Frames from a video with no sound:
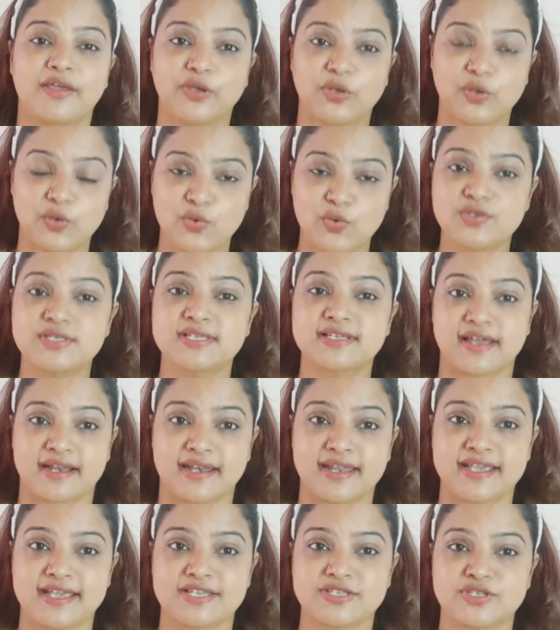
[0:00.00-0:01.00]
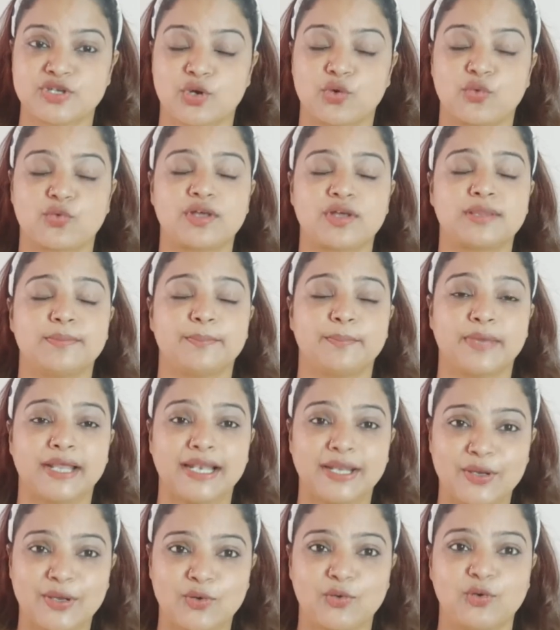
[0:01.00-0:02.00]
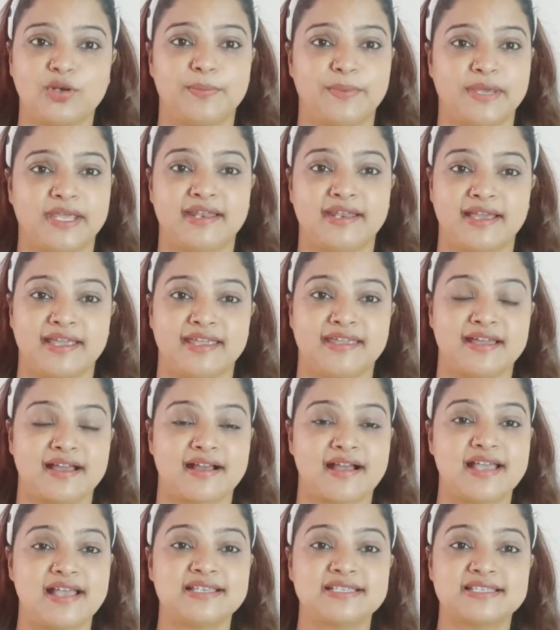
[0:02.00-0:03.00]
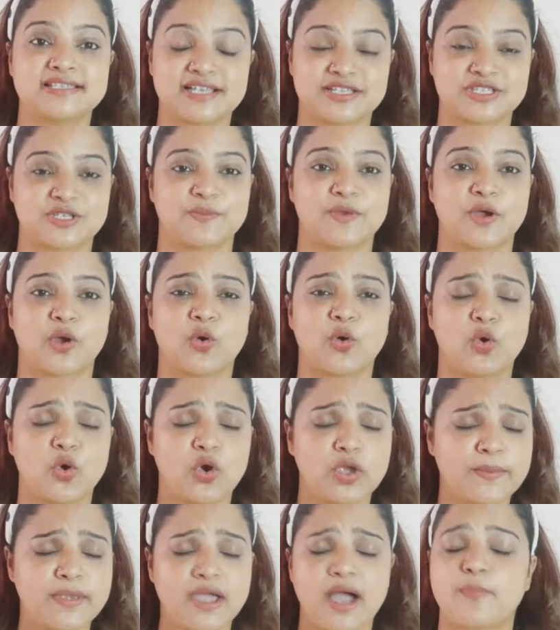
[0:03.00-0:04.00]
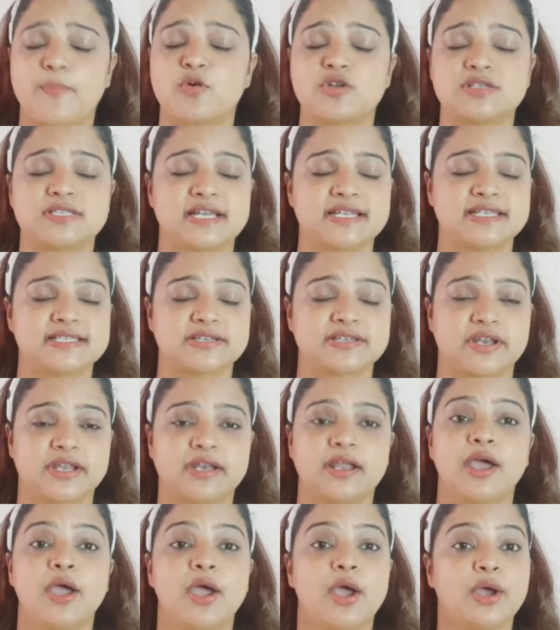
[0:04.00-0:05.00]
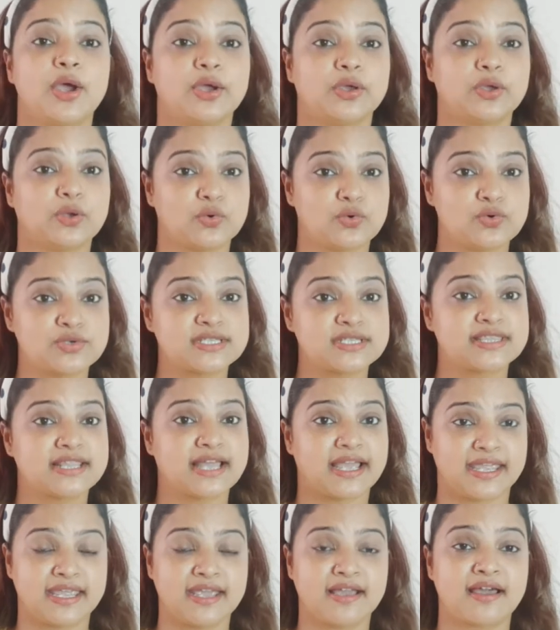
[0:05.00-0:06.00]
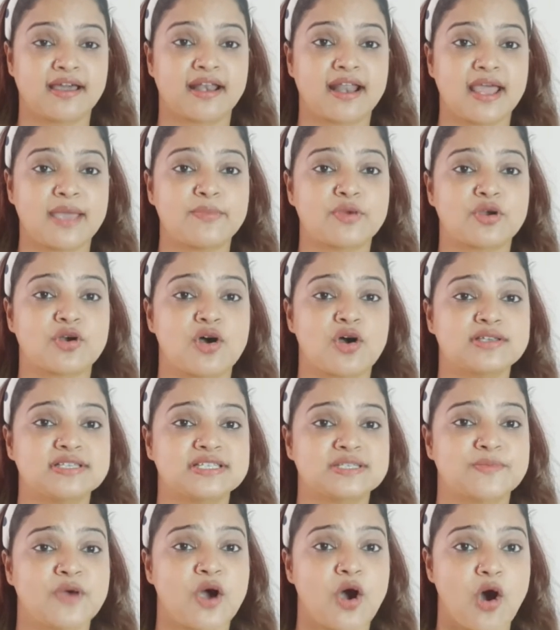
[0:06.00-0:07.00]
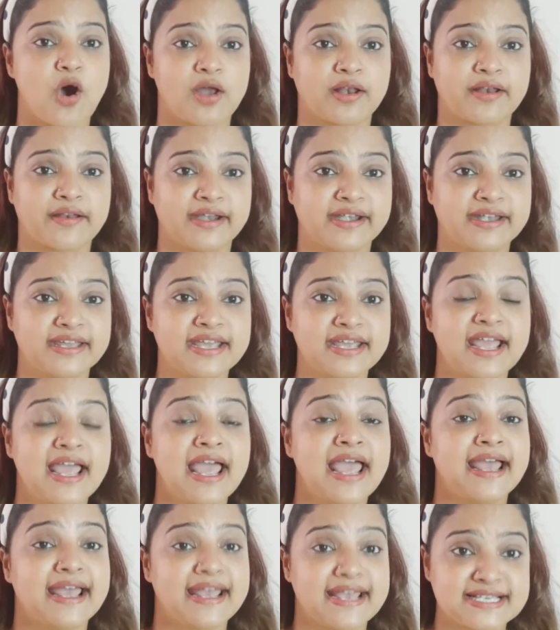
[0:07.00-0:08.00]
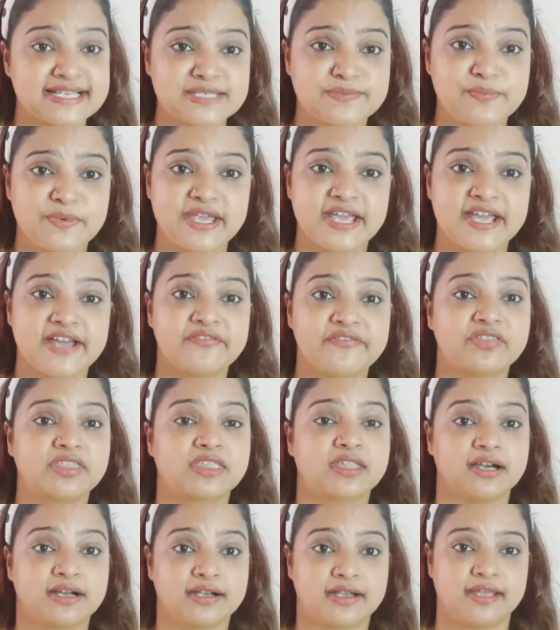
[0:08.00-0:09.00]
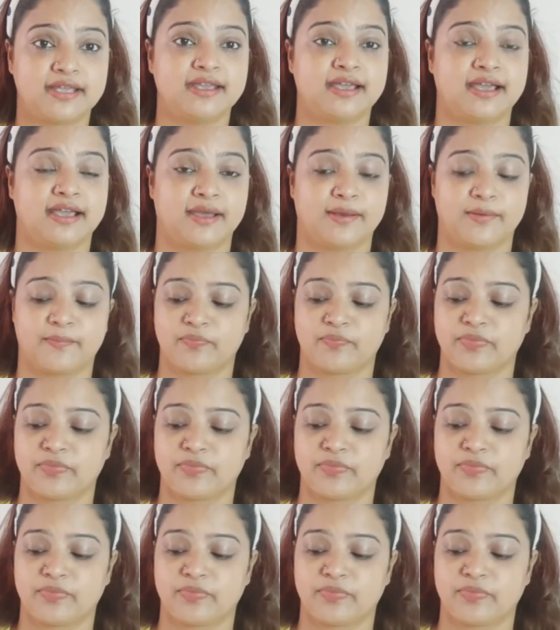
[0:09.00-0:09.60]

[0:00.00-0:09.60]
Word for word: यूज़ करने की ज़रूरत बिल्कुल भी नहीं है गाइस सच में कोई भी आपको सनस्क्रीन यूज़ नहीं करना है बिकॉज इसमें ऑलरेडी एस पी एफ थर्टी है